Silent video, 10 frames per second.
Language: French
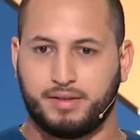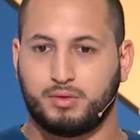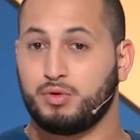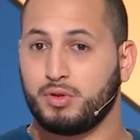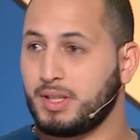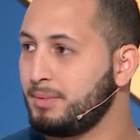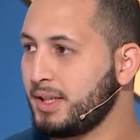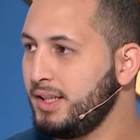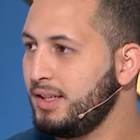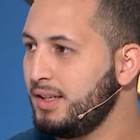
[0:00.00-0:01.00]
va être tous aux
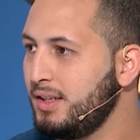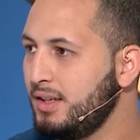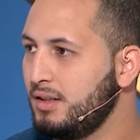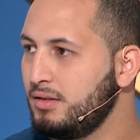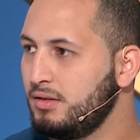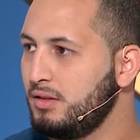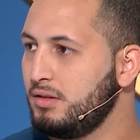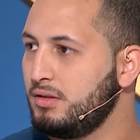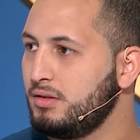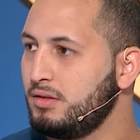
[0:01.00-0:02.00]
abris. Hum, mais là, ça,
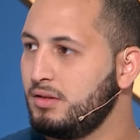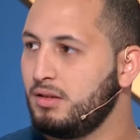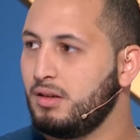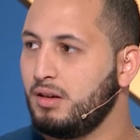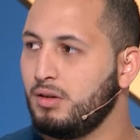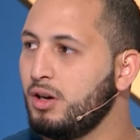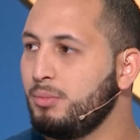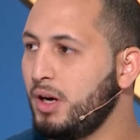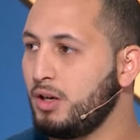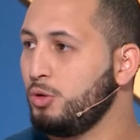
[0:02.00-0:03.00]
euh, s'est amélioré.
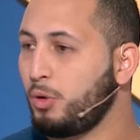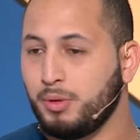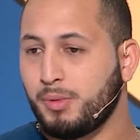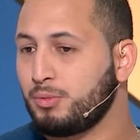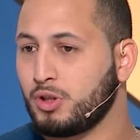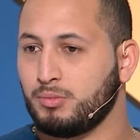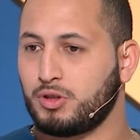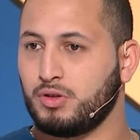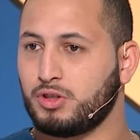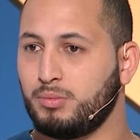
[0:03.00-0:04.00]
Ouais, ben, le premier meuble qu'on a
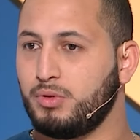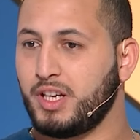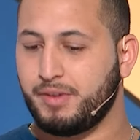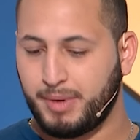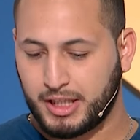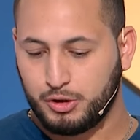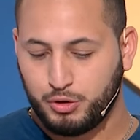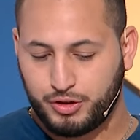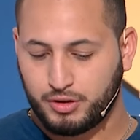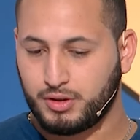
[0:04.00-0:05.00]
monté ensemble, il y avait marqué
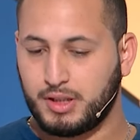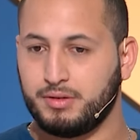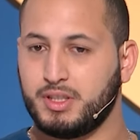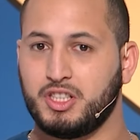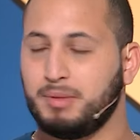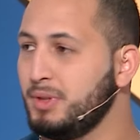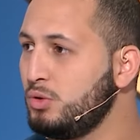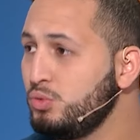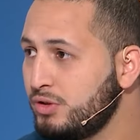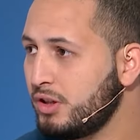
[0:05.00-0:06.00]
deux heures sur la notice, j'ai
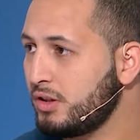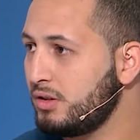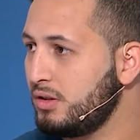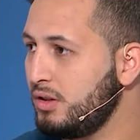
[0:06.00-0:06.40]
mis 12 heures.